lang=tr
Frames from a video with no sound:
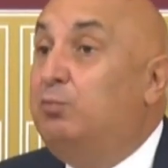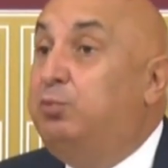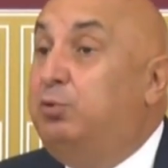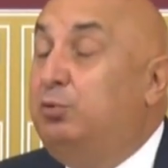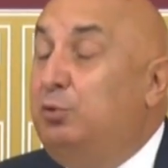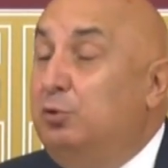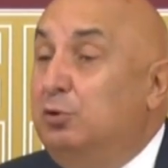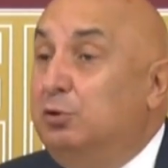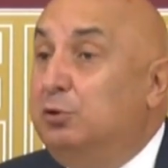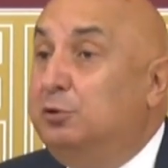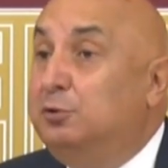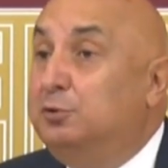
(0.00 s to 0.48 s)

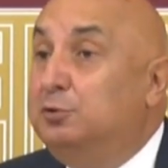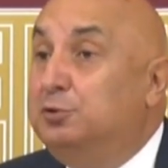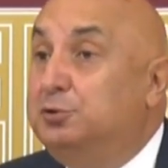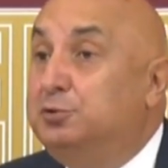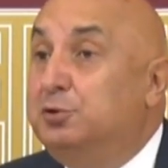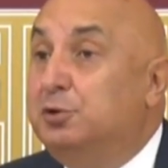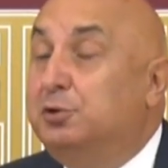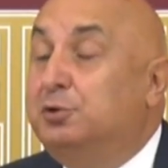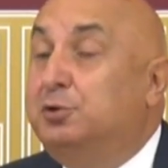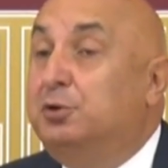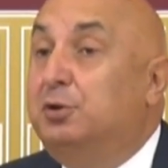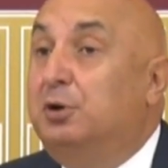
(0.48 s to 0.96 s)
bunun
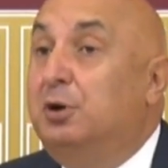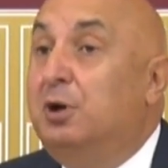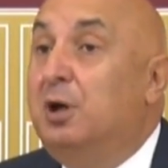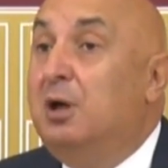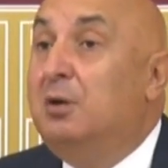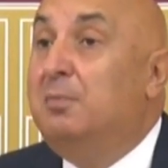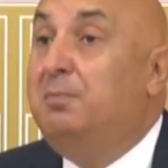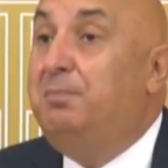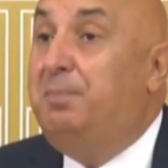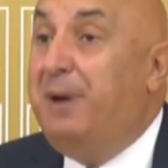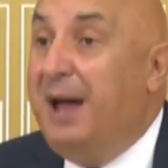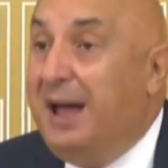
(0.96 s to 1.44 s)
suçlusu
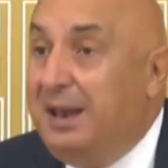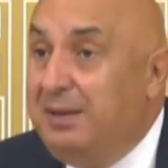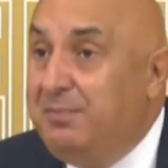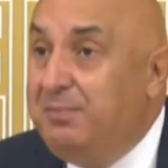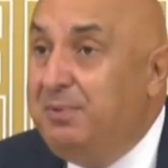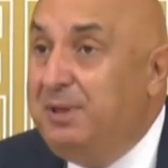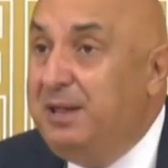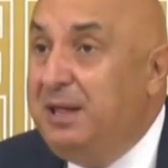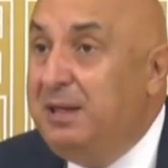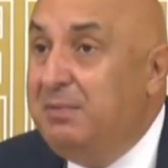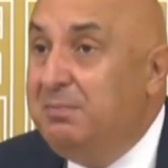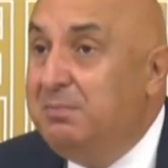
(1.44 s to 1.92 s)
ben
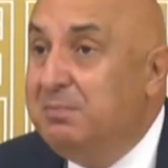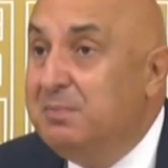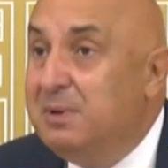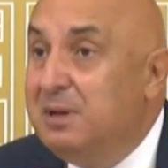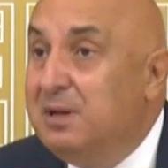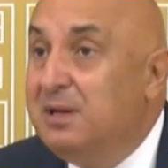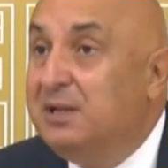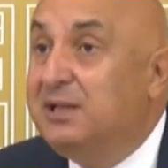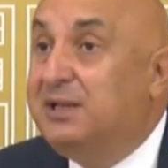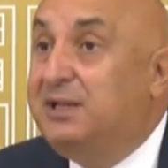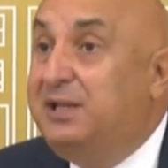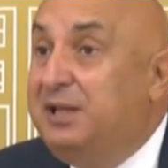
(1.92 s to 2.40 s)
miyim
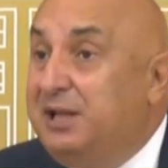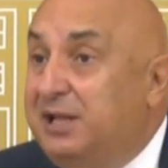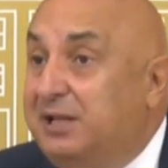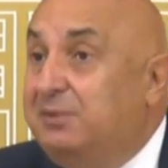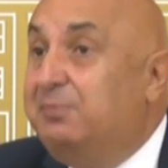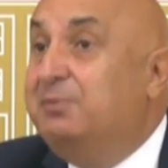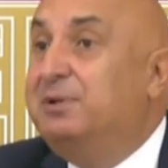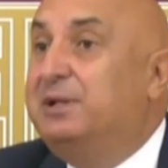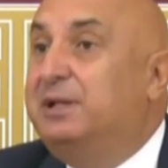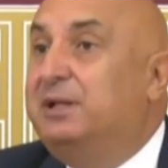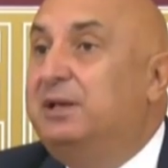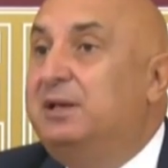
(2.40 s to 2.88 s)

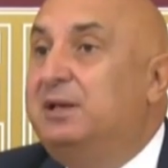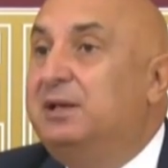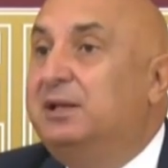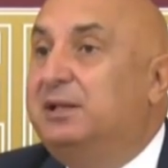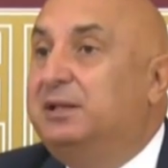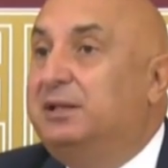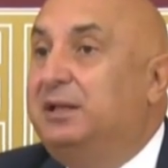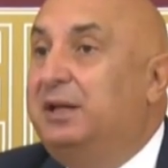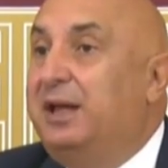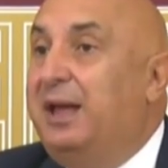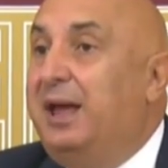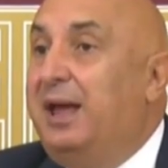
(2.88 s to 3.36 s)
siz
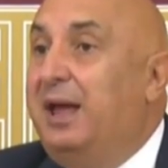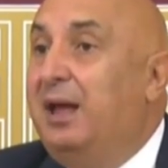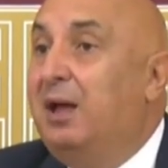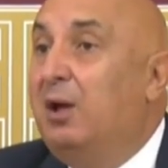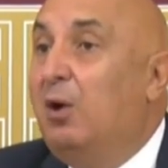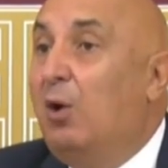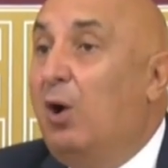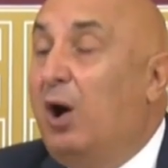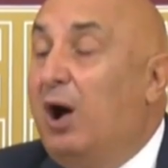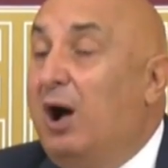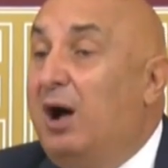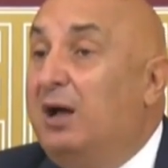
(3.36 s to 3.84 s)
misiniz diye
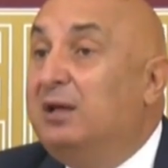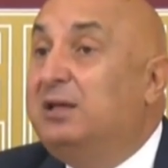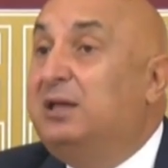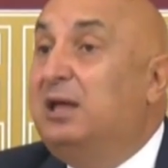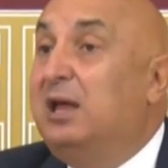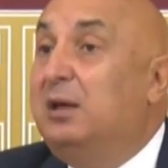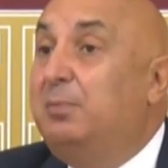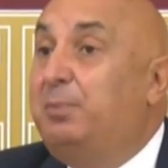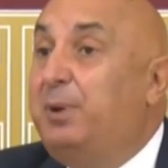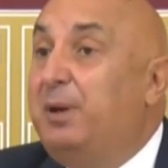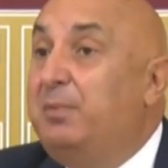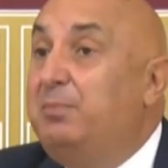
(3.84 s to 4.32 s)

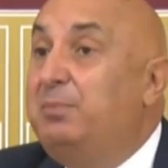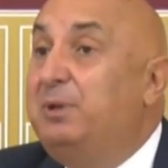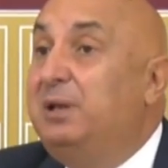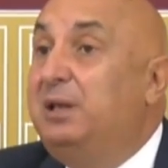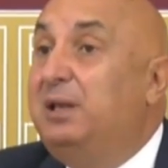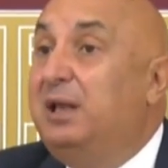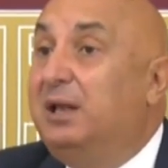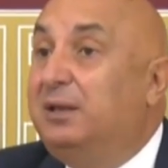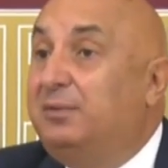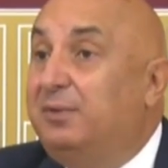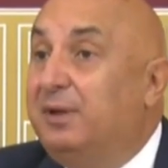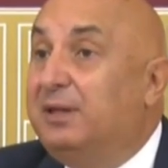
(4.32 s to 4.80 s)
AKP
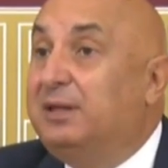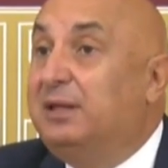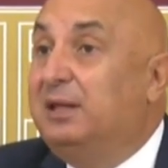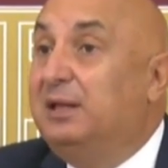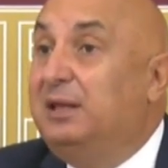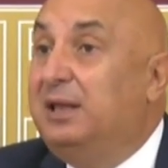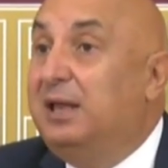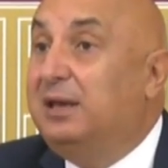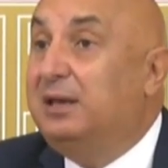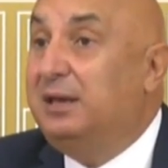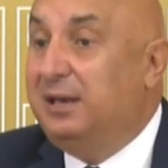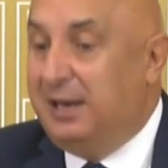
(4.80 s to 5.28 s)

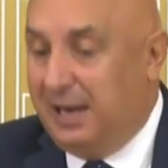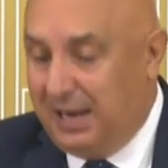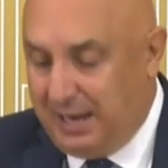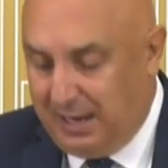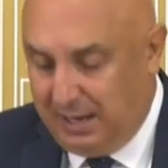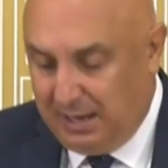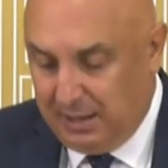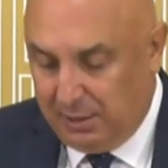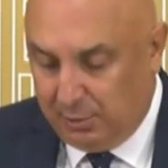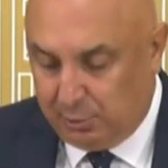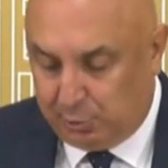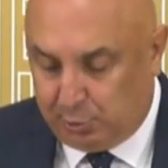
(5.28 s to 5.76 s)
milletvekillerine
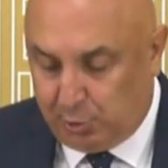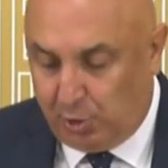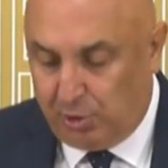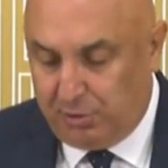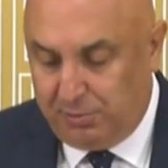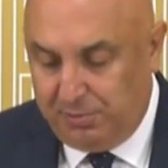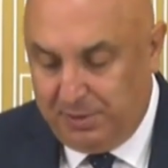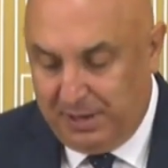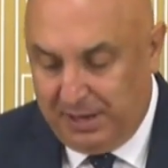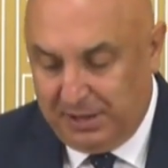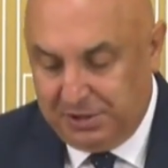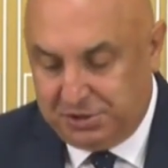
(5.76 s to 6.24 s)

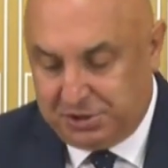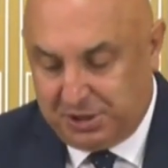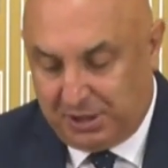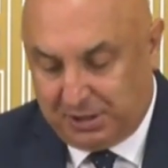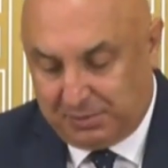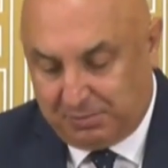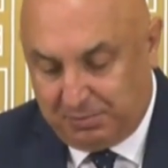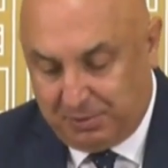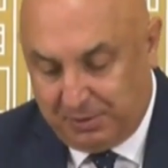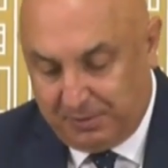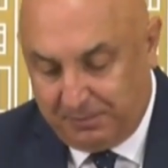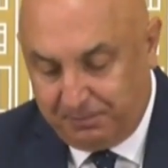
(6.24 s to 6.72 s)

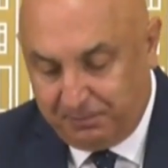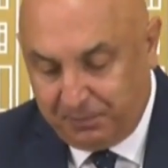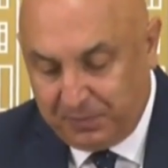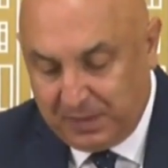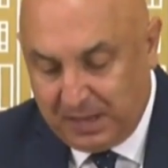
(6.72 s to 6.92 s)
sormayacak mı?